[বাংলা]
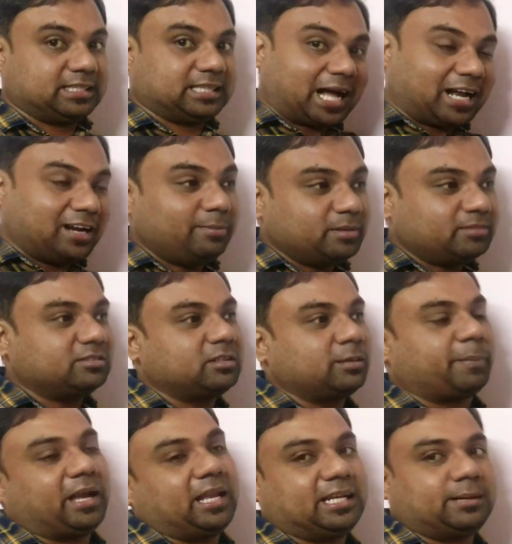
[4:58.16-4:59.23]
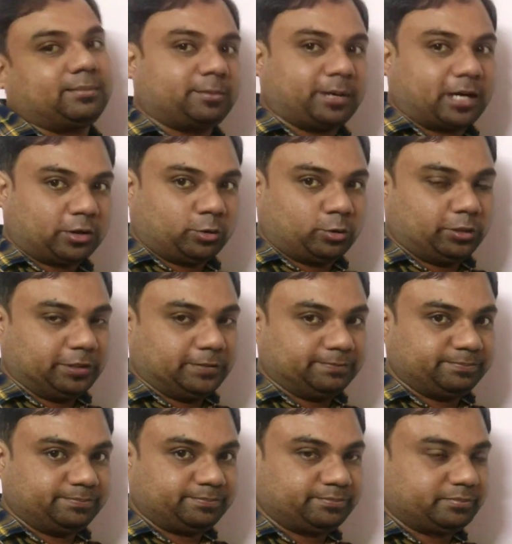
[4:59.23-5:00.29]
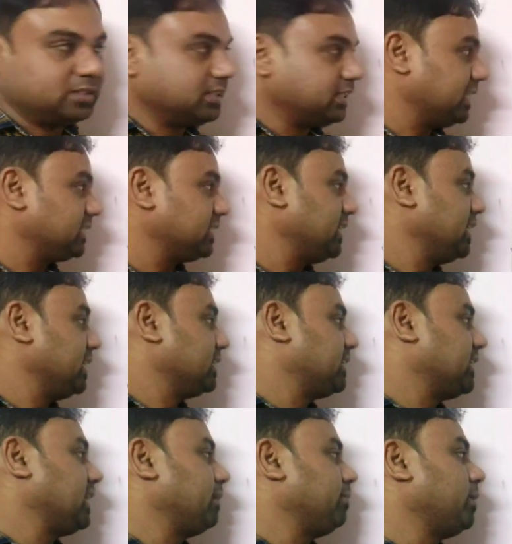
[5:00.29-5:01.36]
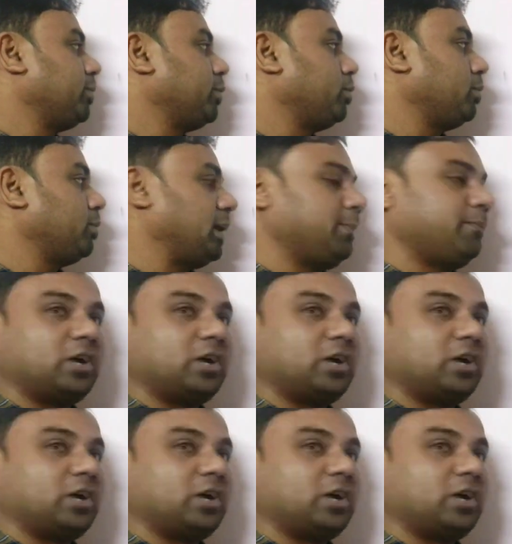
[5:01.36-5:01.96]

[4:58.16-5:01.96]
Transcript: তার বেসিসে পাইলকে আমরা ভাগ করি ঠিক আছে সেটা আমরা বলবো বাই